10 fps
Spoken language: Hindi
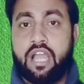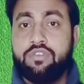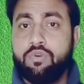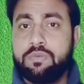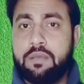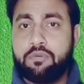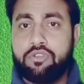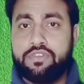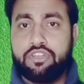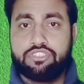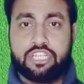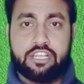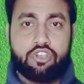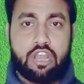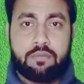आई होप कि आपको ये वीडियो अच्छी
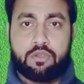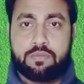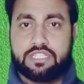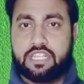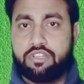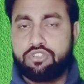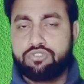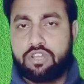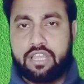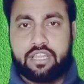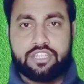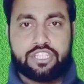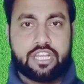लगी अगर आपको पसंद आई तो इसको लाइक करें